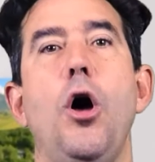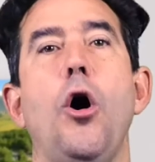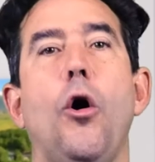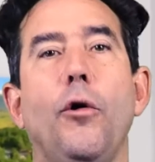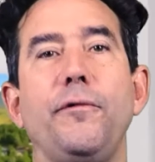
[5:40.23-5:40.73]

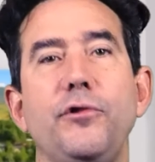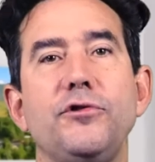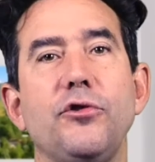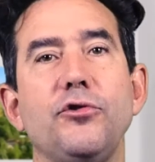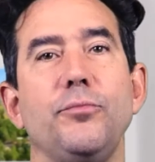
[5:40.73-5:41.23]
En
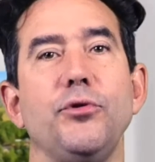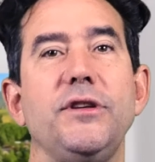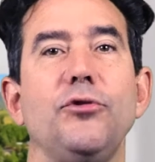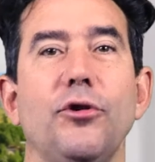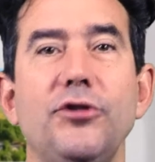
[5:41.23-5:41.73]
faisant de
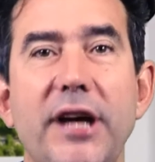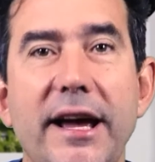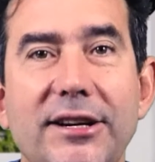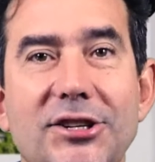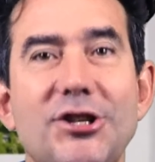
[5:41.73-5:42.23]
petites
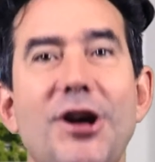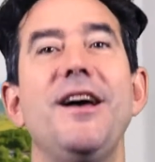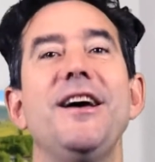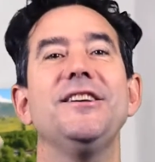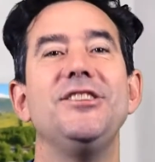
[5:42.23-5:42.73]
recherches,
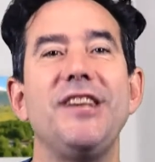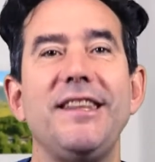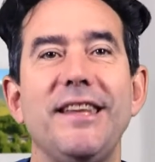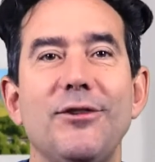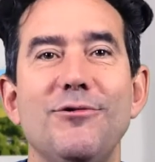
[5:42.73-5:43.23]
j'ai
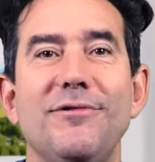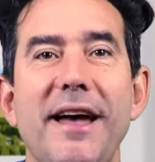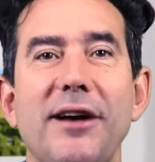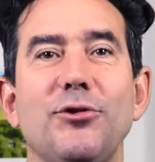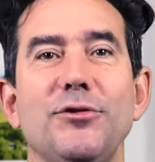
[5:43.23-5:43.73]

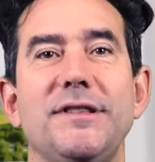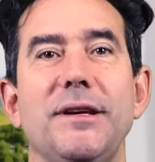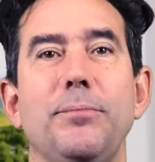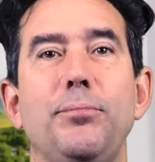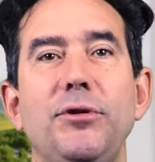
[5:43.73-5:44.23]
découvert que
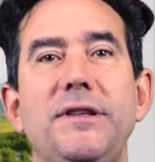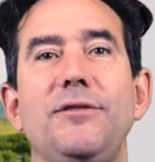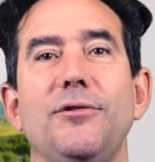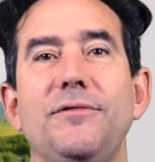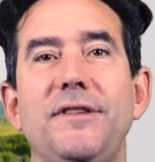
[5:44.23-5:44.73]
ces
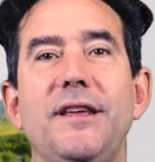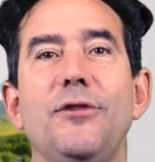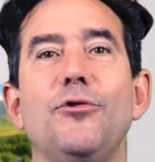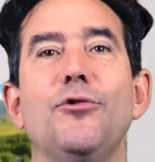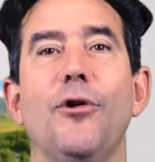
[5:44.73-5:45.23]
petites
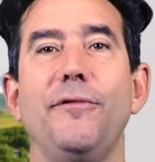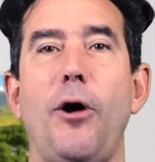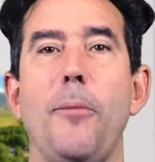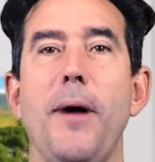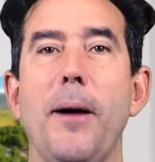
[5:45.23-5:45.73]
vidéos au
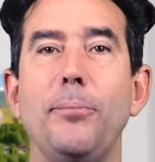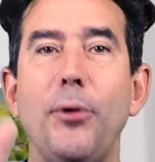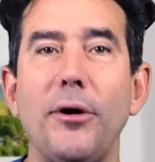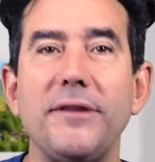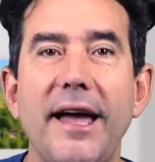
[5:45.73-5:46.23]
format
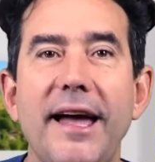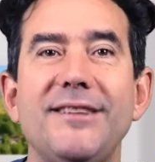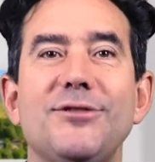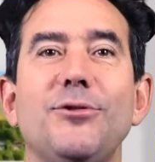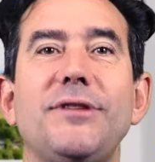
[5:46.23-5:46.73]
portrait
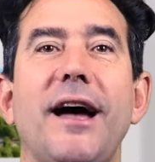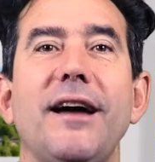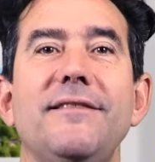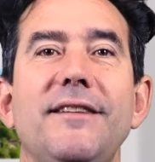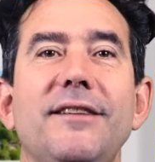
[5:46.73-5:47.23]
sont
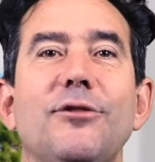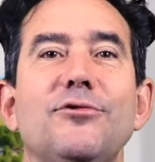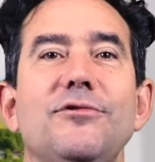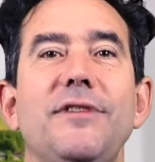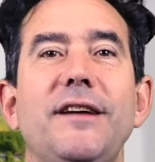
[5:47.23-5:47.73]
arrivées dans
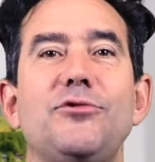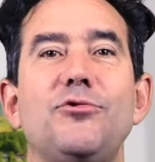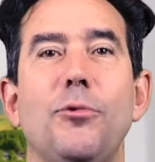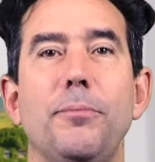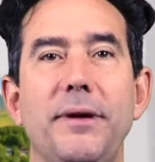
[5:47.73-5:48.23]
une
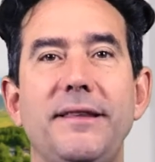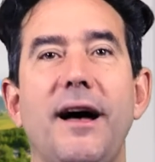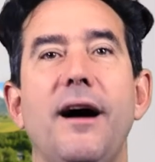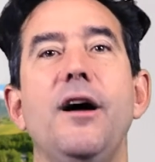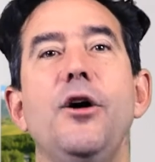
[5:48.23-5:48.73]
version
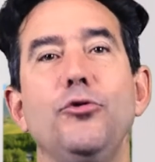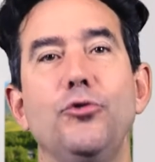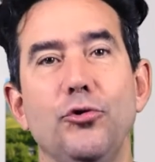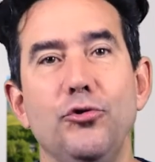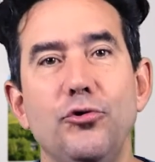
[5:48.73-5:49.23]
bêta
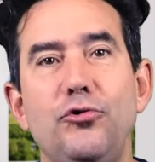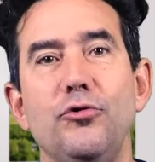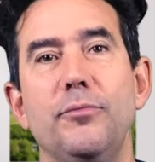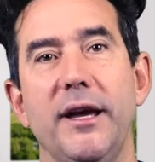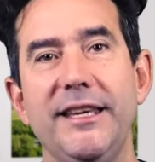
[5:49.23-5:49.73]
de
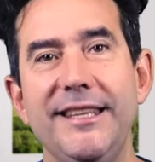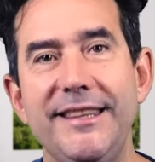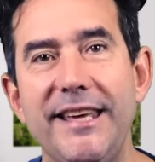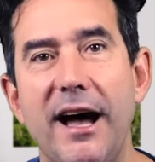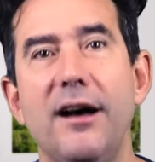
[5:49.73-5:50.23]
YouTube
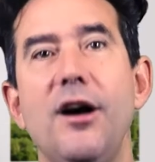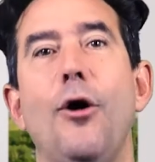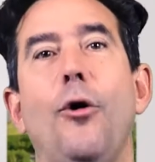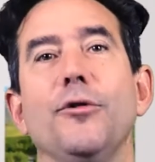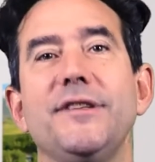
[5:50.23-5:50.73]
India
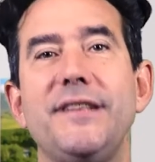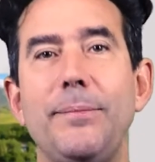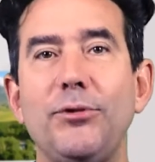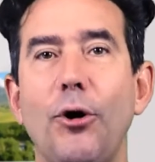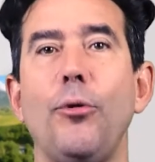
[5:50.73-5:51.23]
en
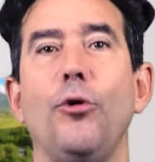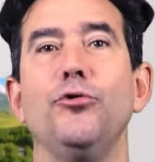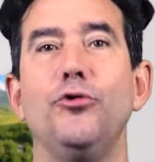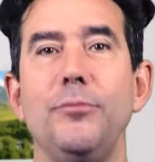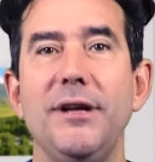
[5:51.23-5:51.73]
septembre
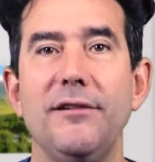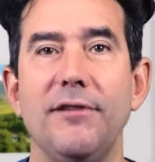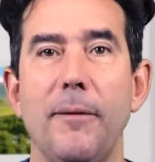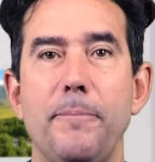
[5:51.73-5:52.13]
2020.